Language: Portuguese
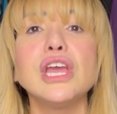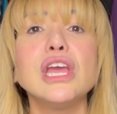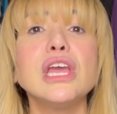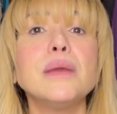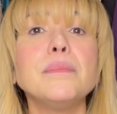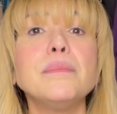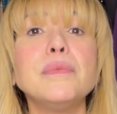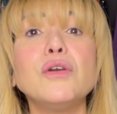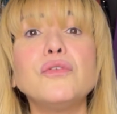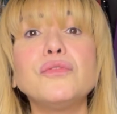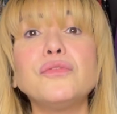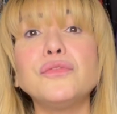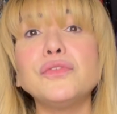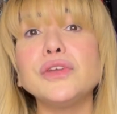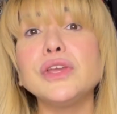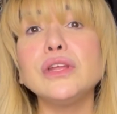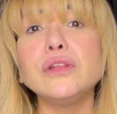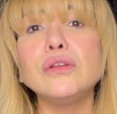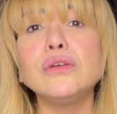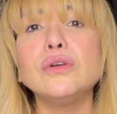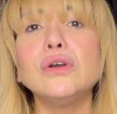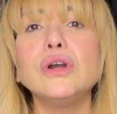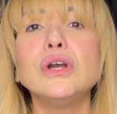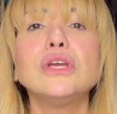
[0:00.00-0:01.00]
Meu
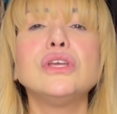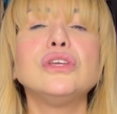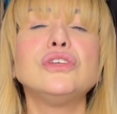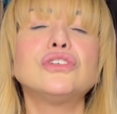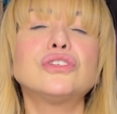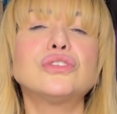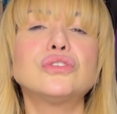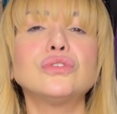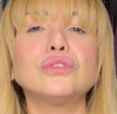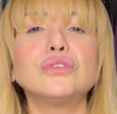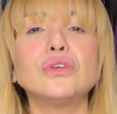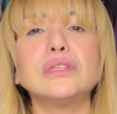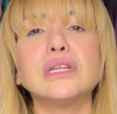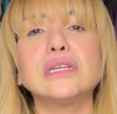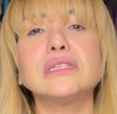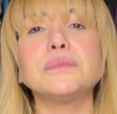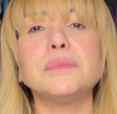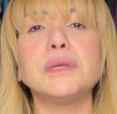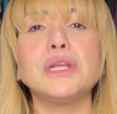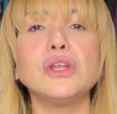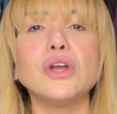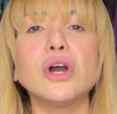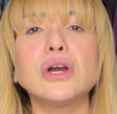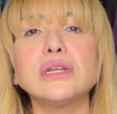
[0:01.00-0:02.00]
filho estudou nas
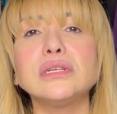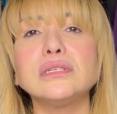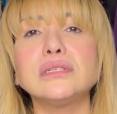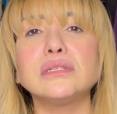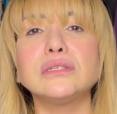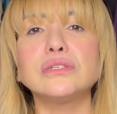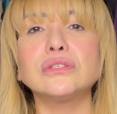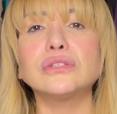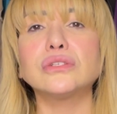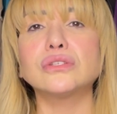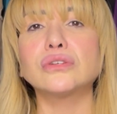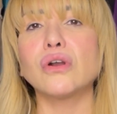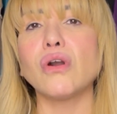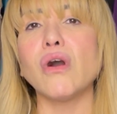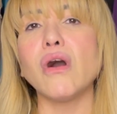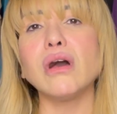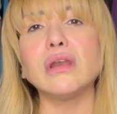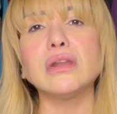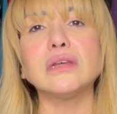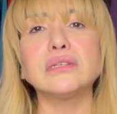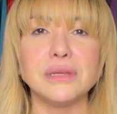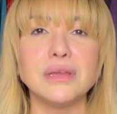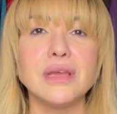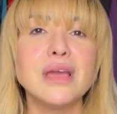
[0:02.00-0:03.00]
melhores
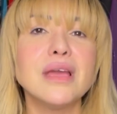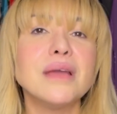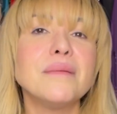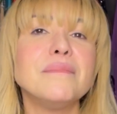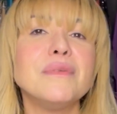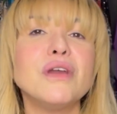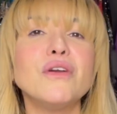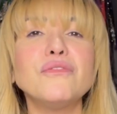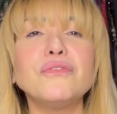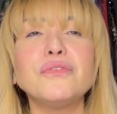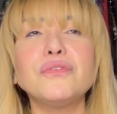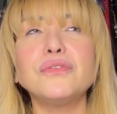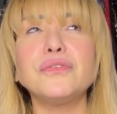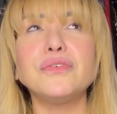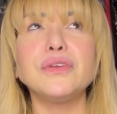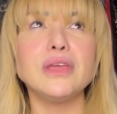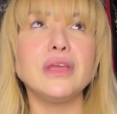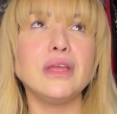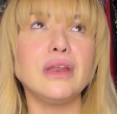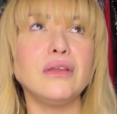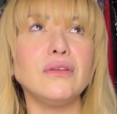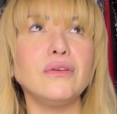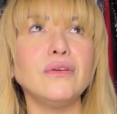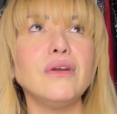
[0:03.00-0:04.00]
escolas, meu
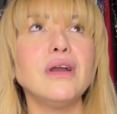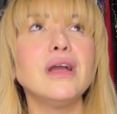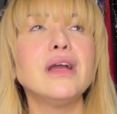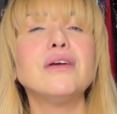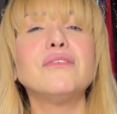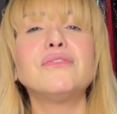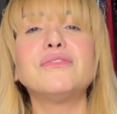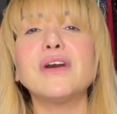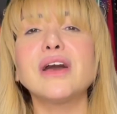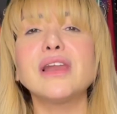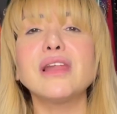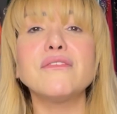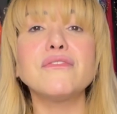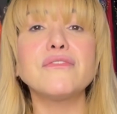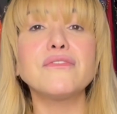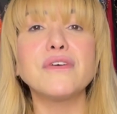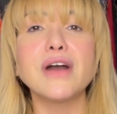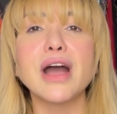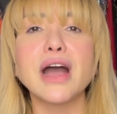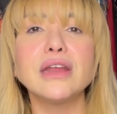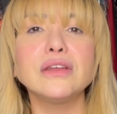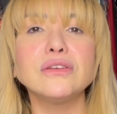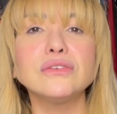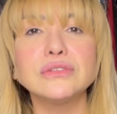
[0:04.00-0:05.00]
filho fala
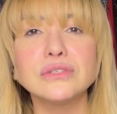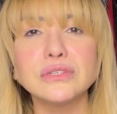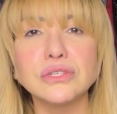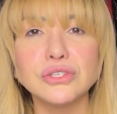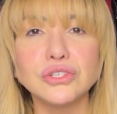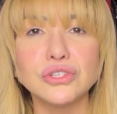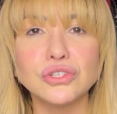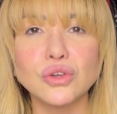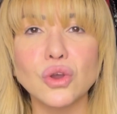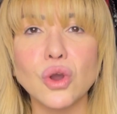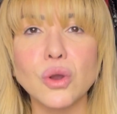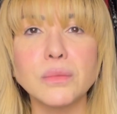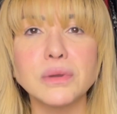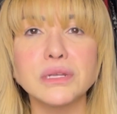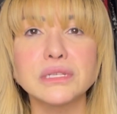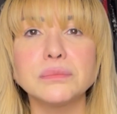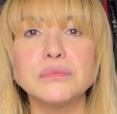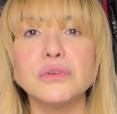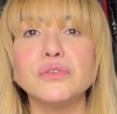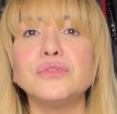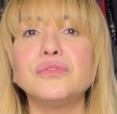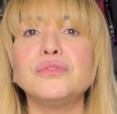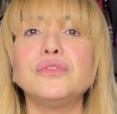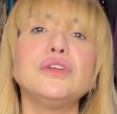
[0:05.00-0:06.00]
vários idiomas,
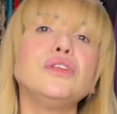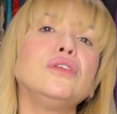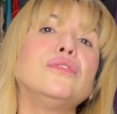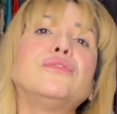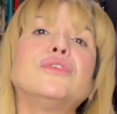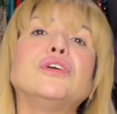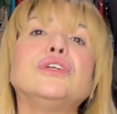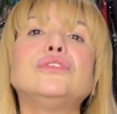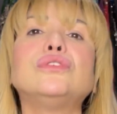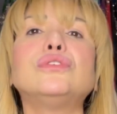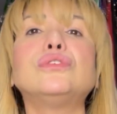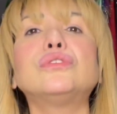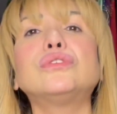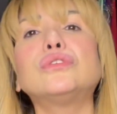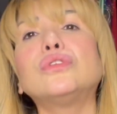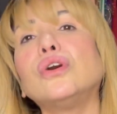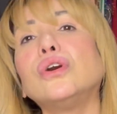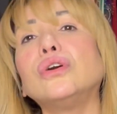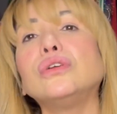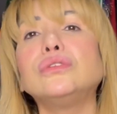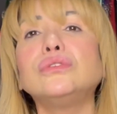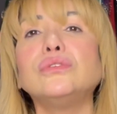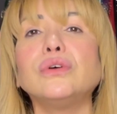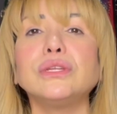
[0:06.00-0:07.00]
meu filho foi
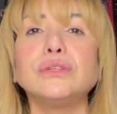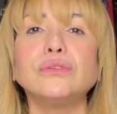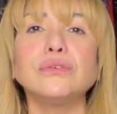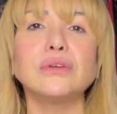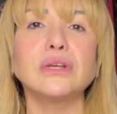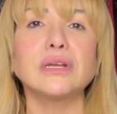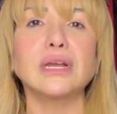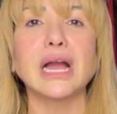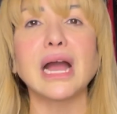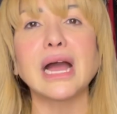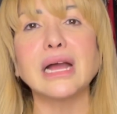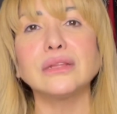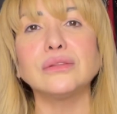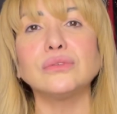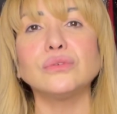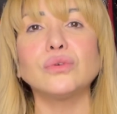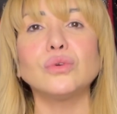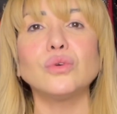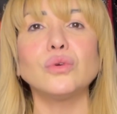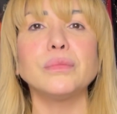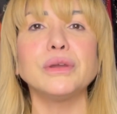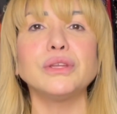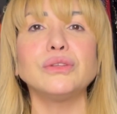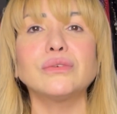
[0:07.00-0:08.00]
todo educado
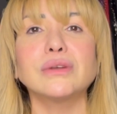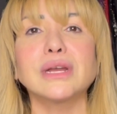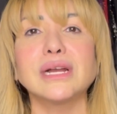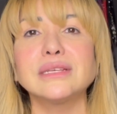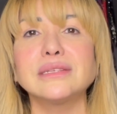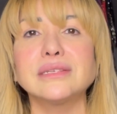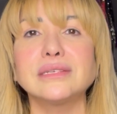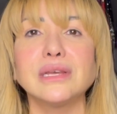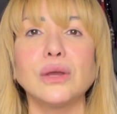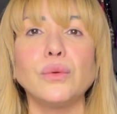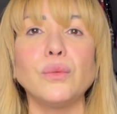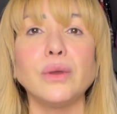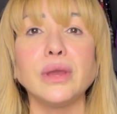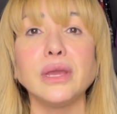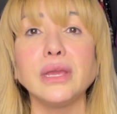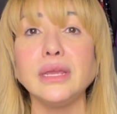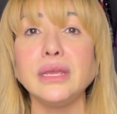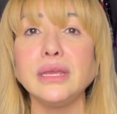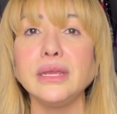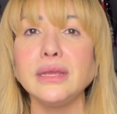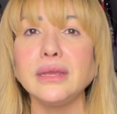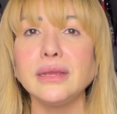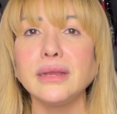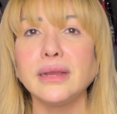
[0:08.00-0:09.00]
com uma educação
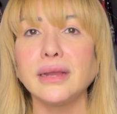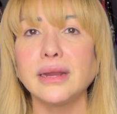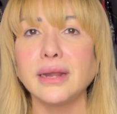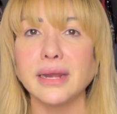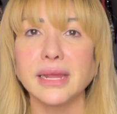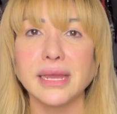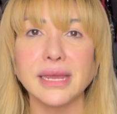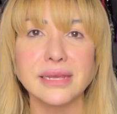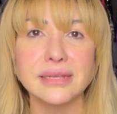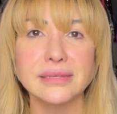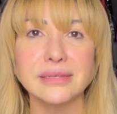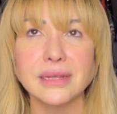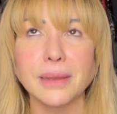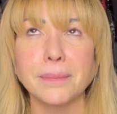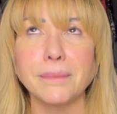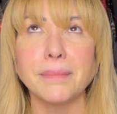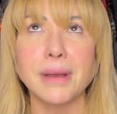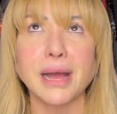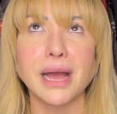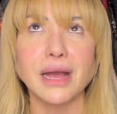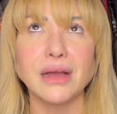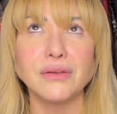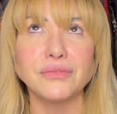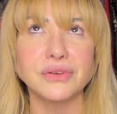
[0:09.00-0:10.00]
inglesa
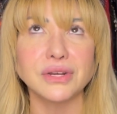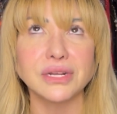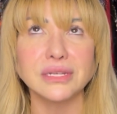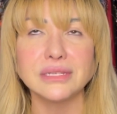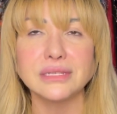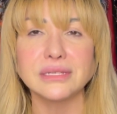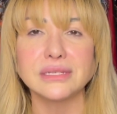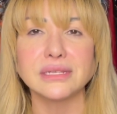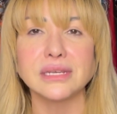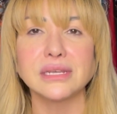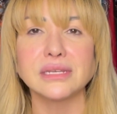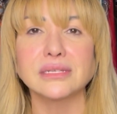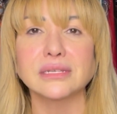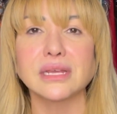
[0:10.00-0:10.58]
barra francesa.